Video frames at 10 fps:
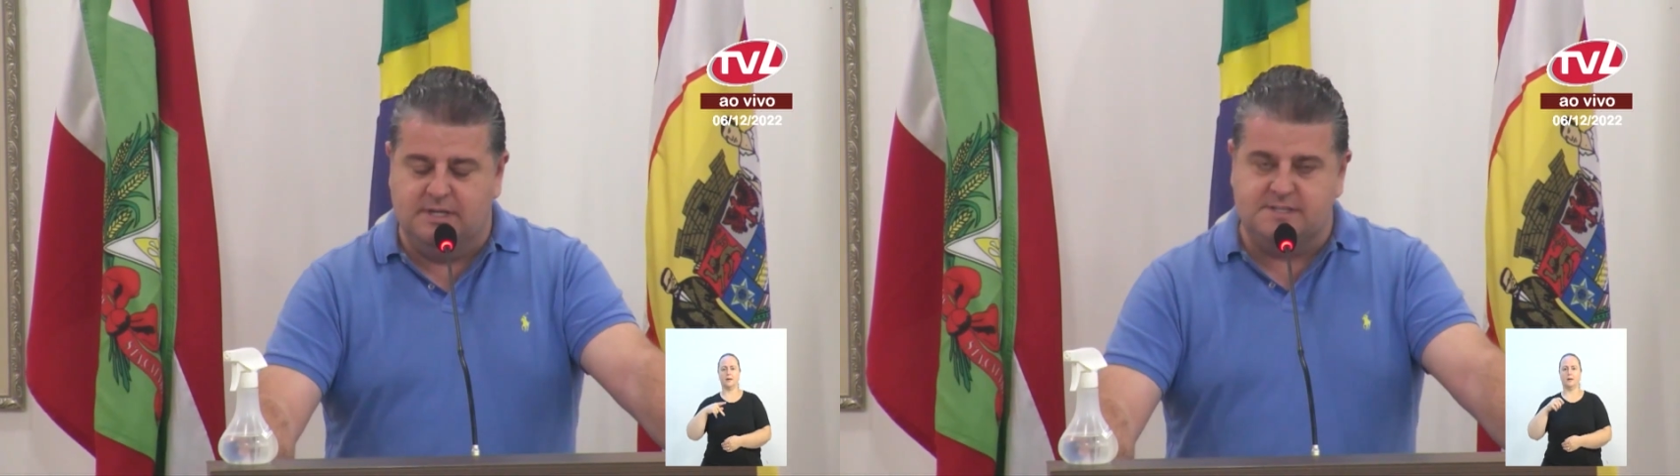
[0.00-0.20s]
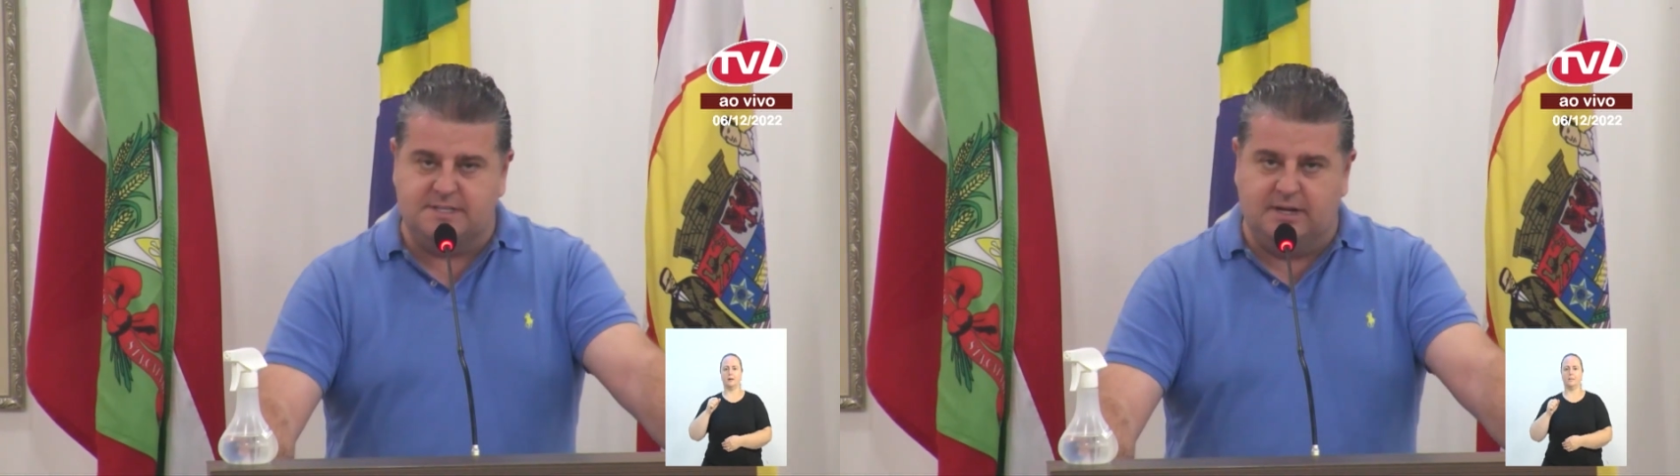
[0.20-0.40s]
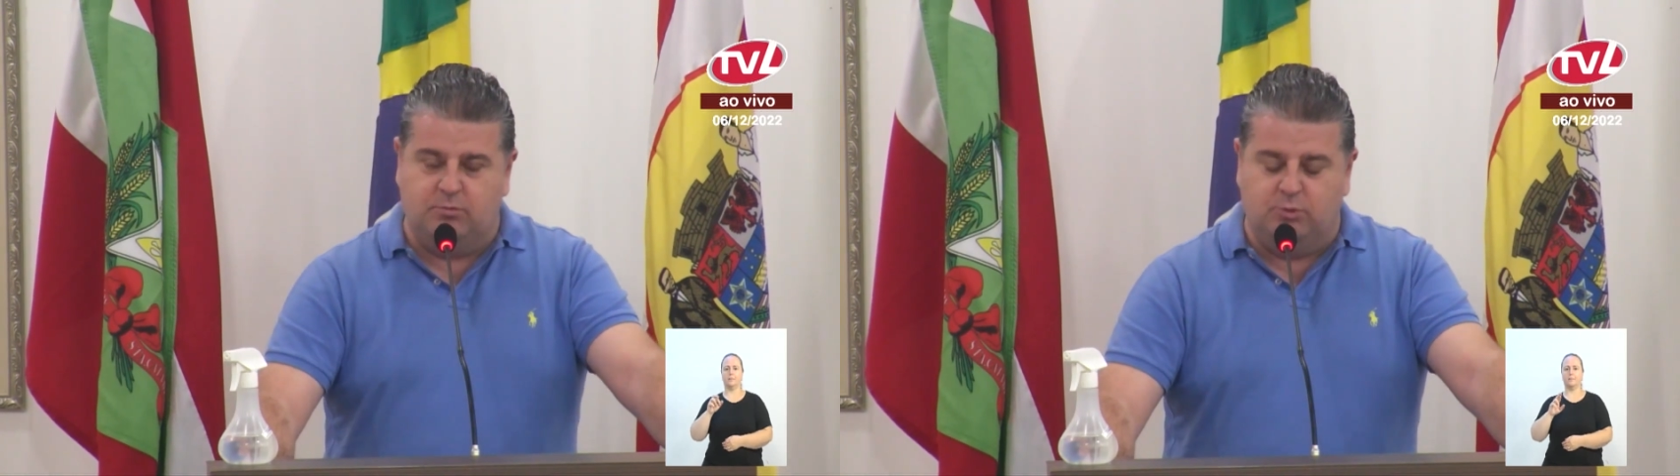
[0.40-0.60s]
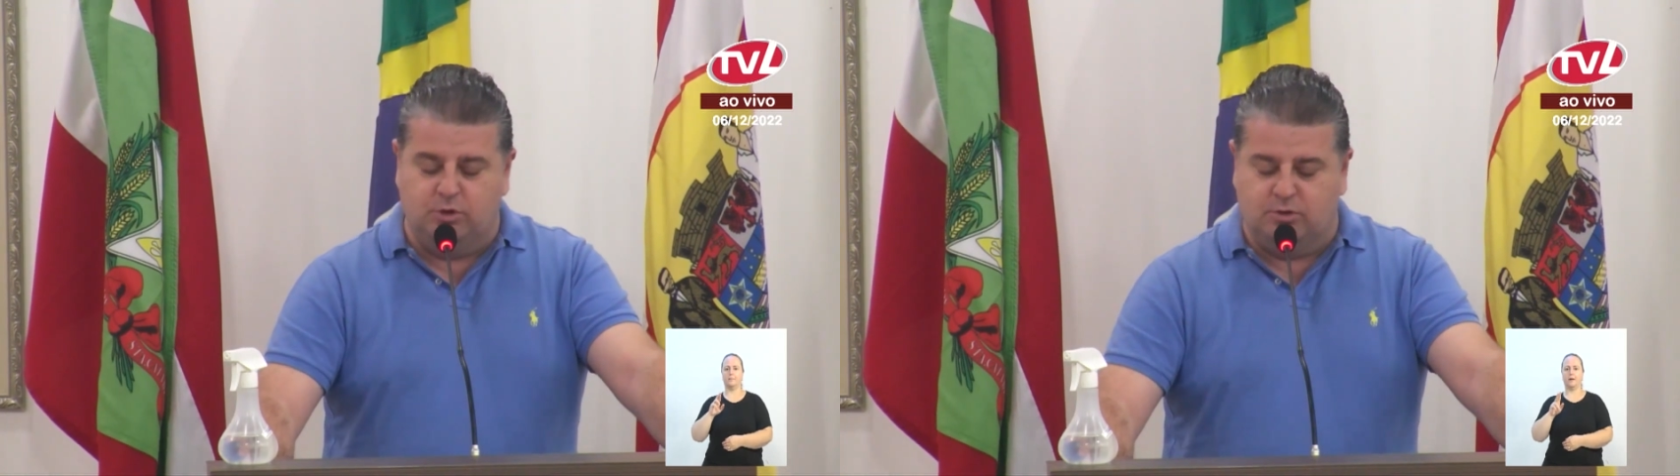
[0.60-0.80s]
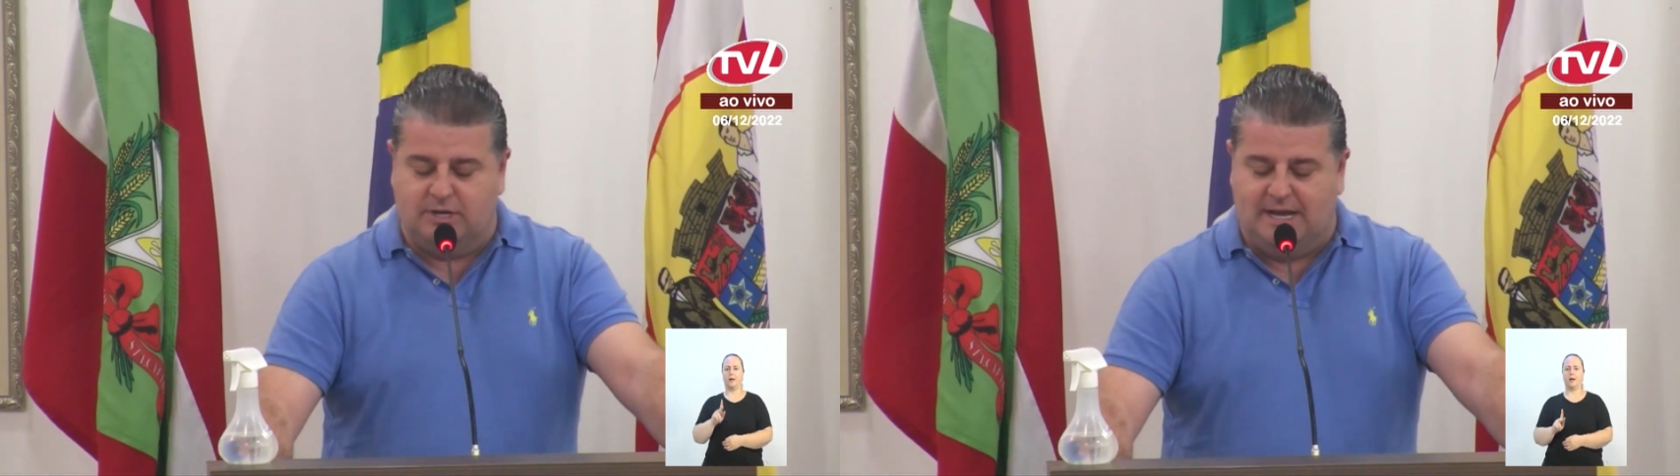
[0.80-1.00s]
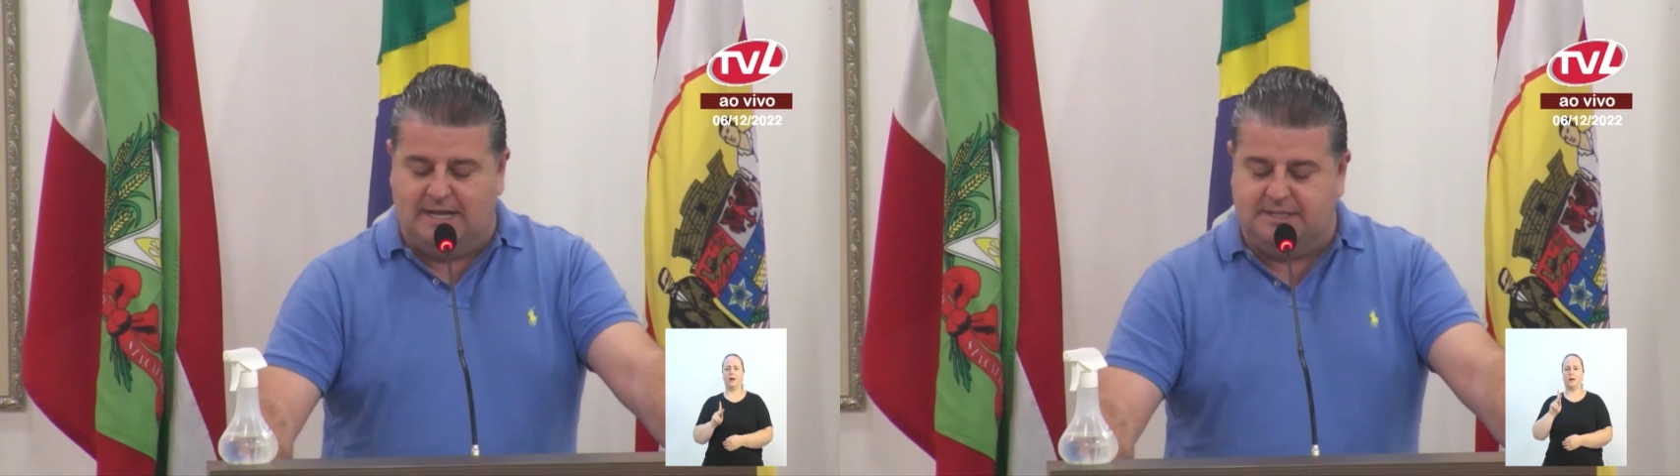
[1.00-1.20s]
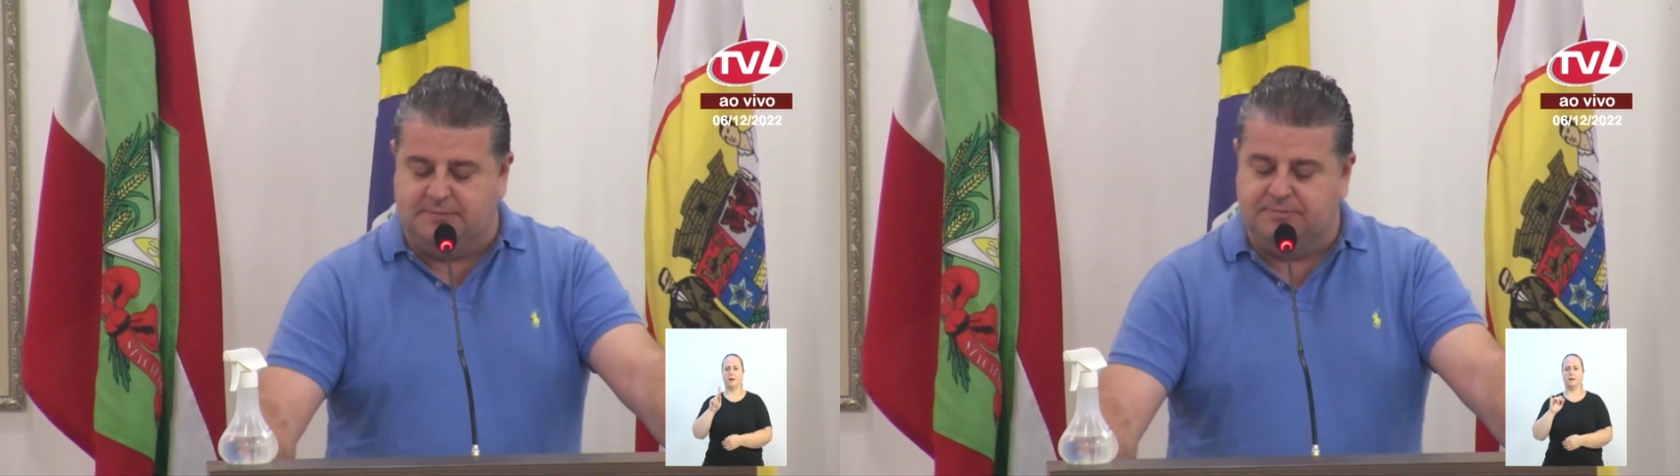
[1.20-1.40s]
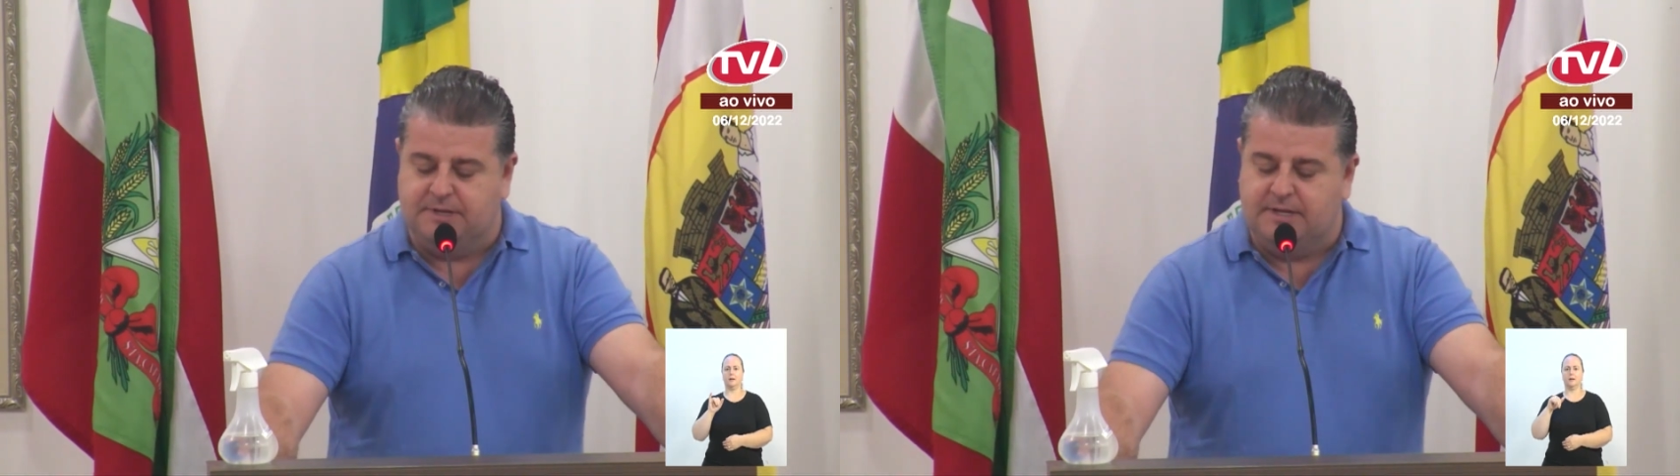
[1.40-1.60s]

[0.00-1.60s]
será homologada